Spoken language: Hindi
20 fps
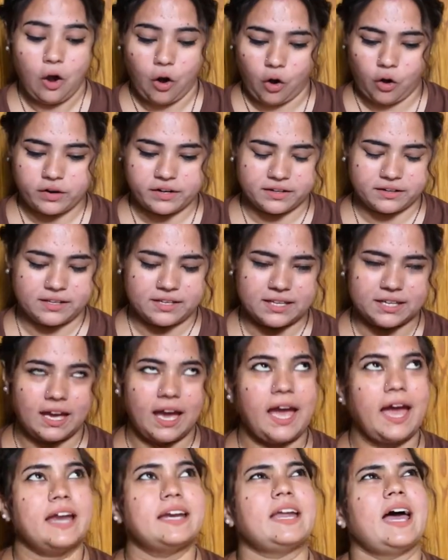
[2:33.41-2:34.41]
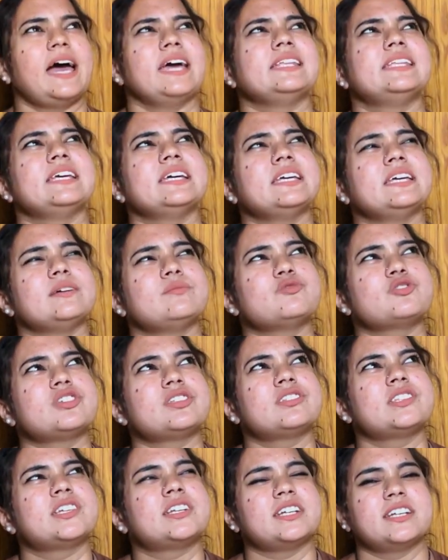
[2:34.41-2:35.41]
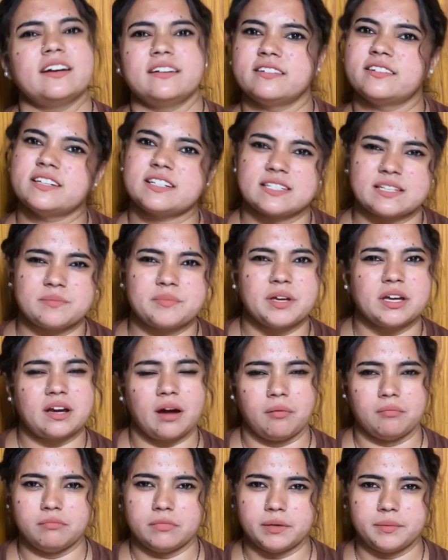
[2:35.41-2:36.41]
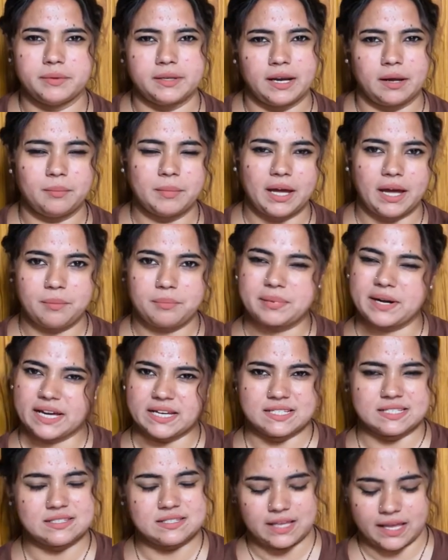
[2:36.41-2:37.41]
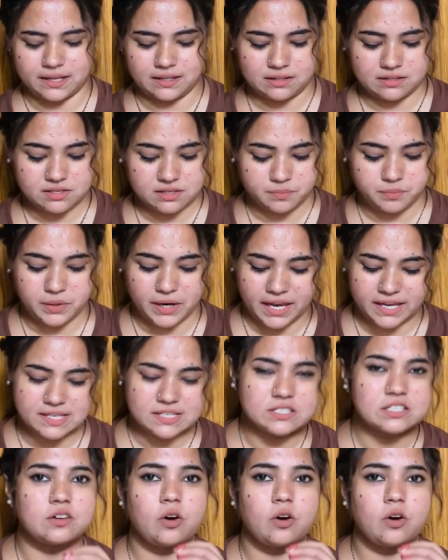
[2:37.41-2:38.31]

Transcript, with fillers: ऑर्डर किया एंड आई थिंक ये मुझे 300 से भी कम में मिला मैं प्राइस प्राइस